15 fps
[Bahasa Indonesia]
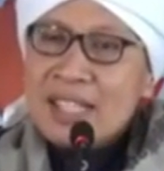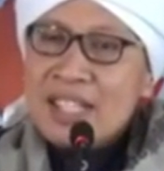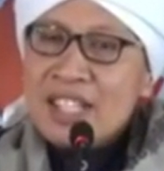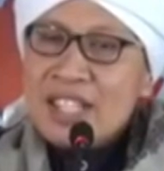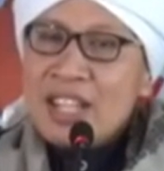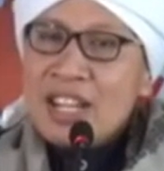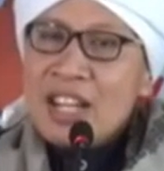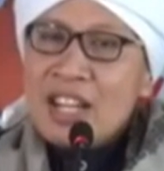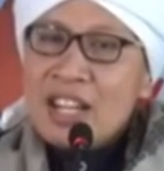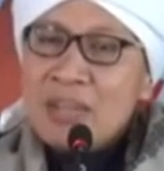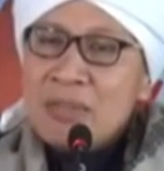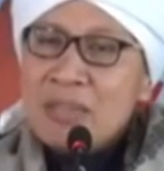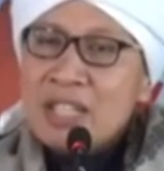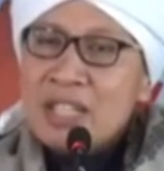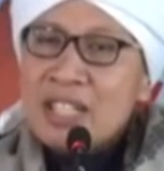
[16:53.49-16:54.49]
di siang
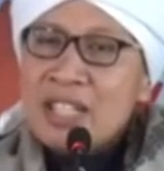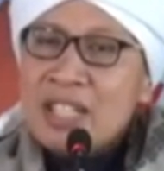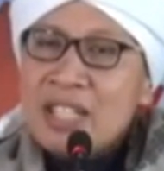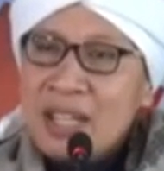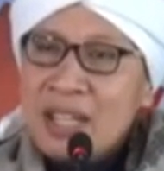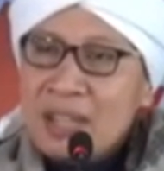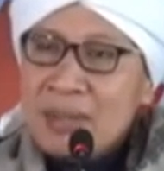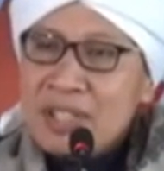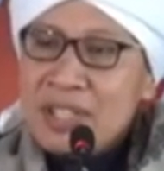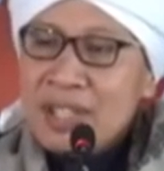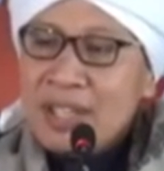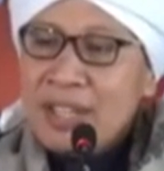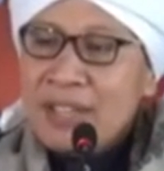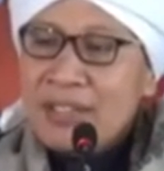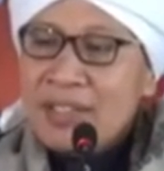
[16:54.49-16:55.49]
hari bekerja,
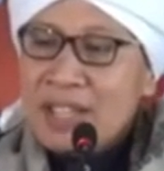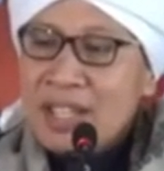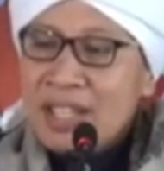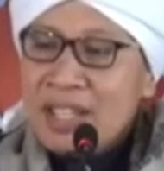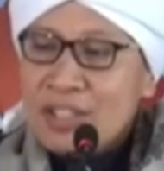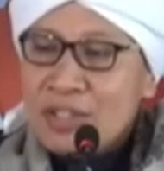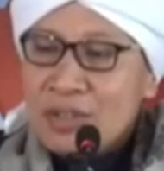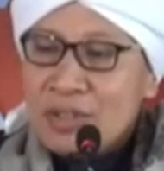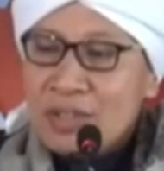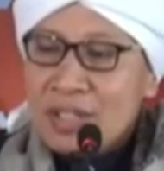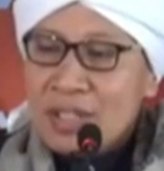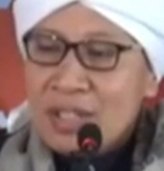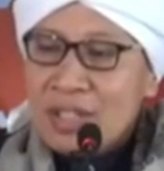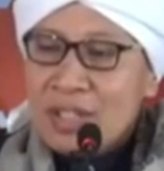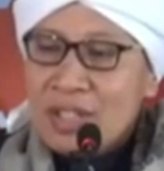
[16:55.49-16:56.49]
mencari nafkah dan
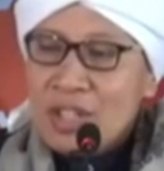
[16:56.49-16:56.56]
seterusnya.